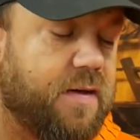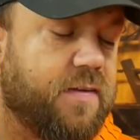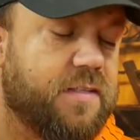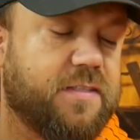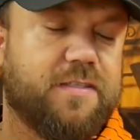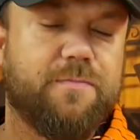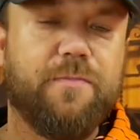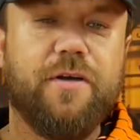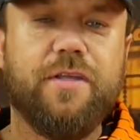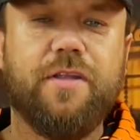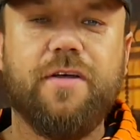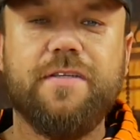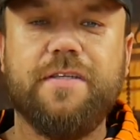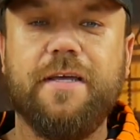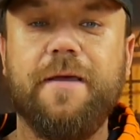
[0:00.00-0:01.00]
więc moi
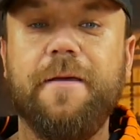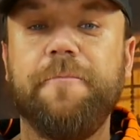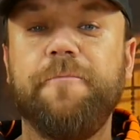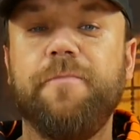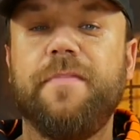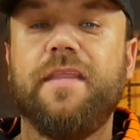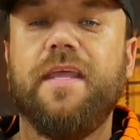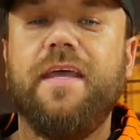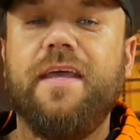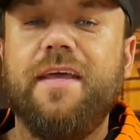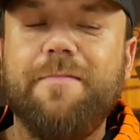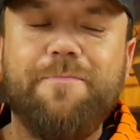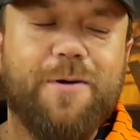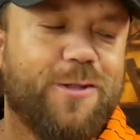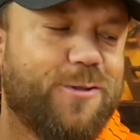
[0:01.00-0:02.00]
drodzy,
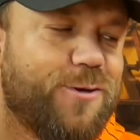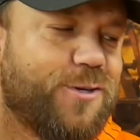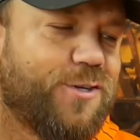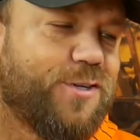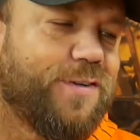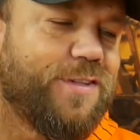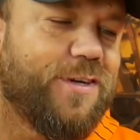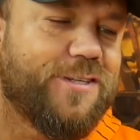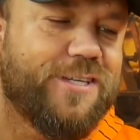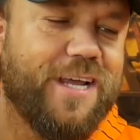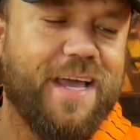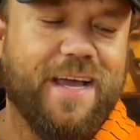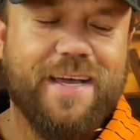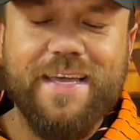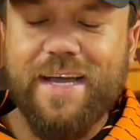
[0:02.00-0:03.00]
podróż do
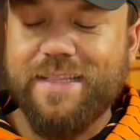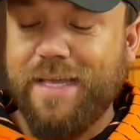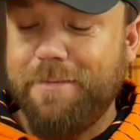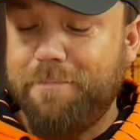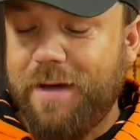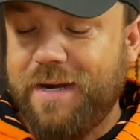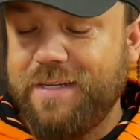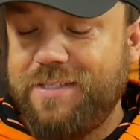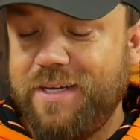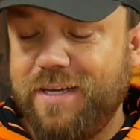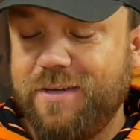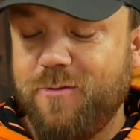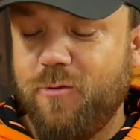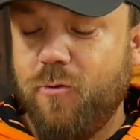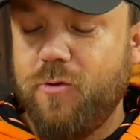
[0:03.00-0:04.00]
Czech jak
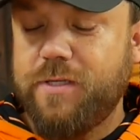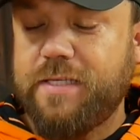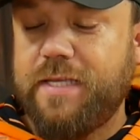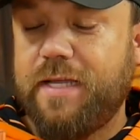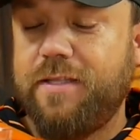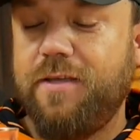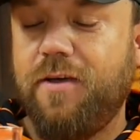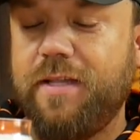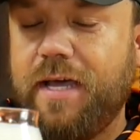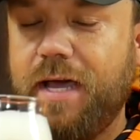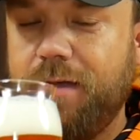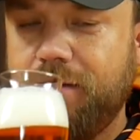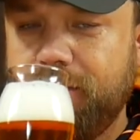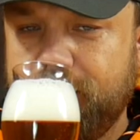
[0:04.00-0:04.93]
najbardziej uzasadniona,